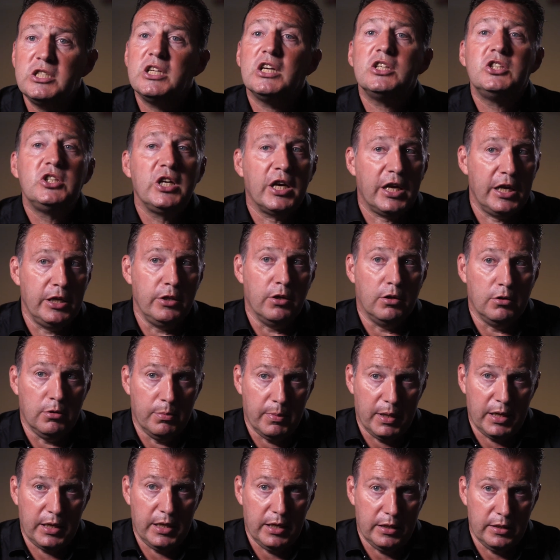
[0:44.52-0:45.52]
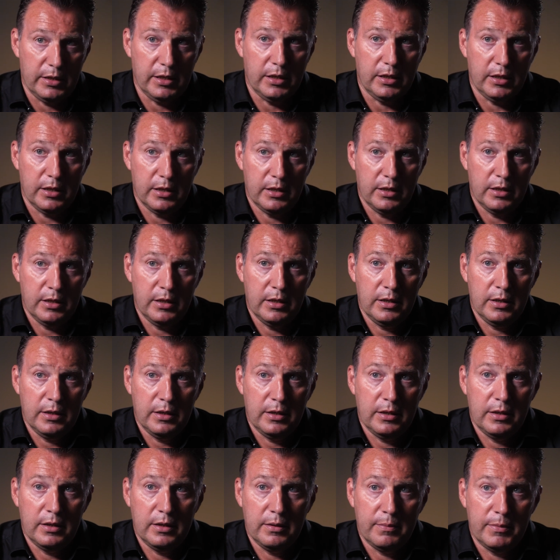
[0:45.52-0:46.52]
exagérer dans le marketing.
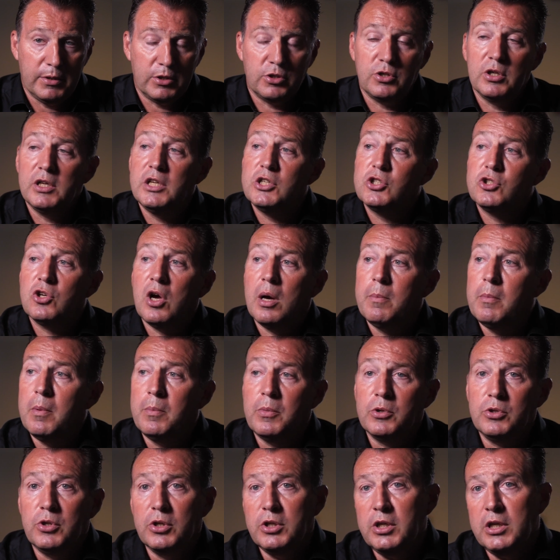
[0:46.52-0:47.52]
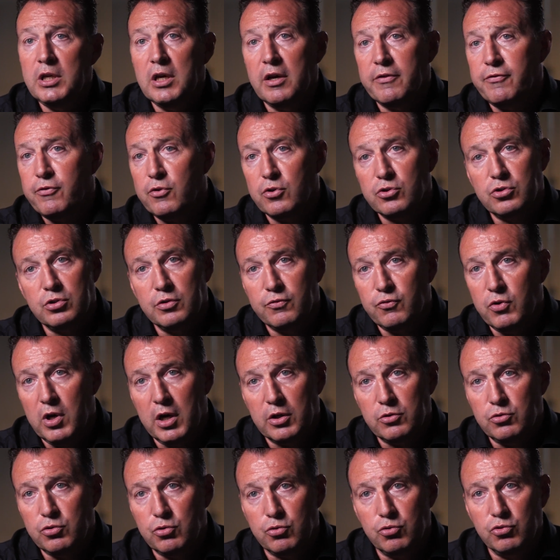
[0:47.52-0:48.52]
Parce que les gens, à un moment donné, à force de
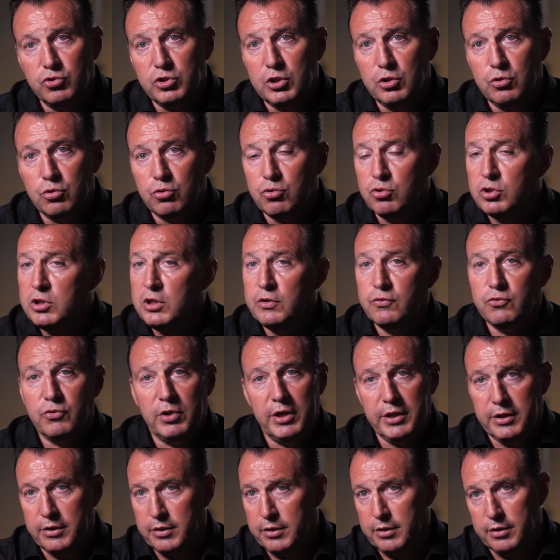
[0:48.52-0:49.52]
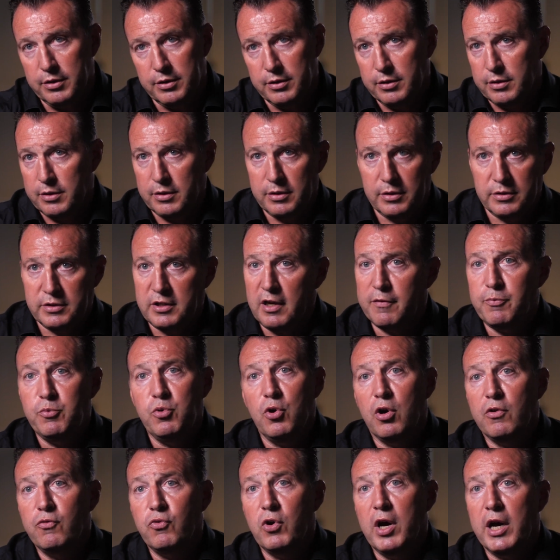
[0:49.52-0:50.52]
voir du rouge et du rouge, ils vont être, euh, savent
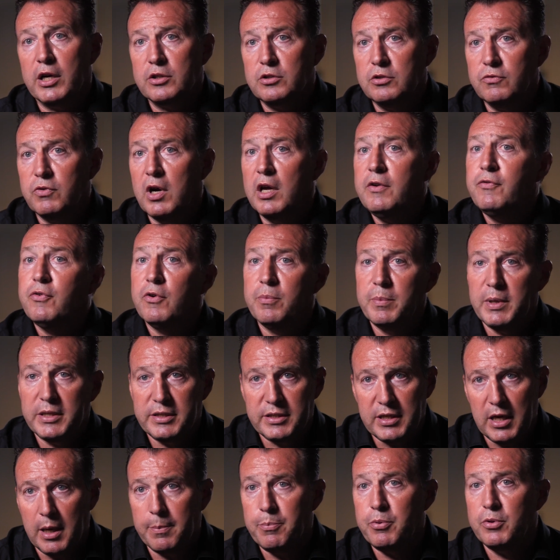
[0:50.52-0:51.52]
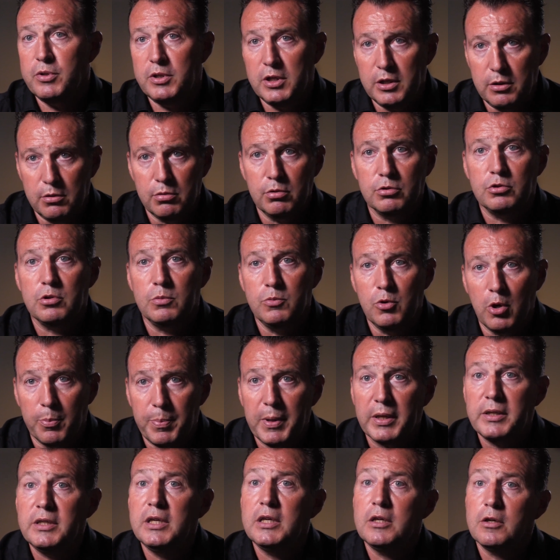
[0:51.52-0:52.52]
plus en voir. Tu vois, il faut mettre ça à petite dose
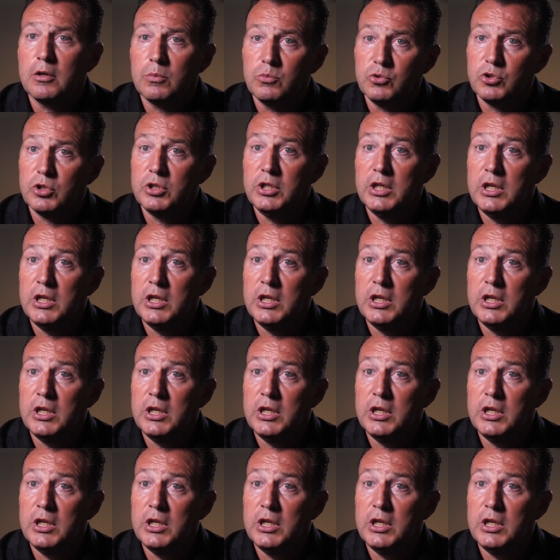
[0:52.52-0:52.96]
homéopathique, comme je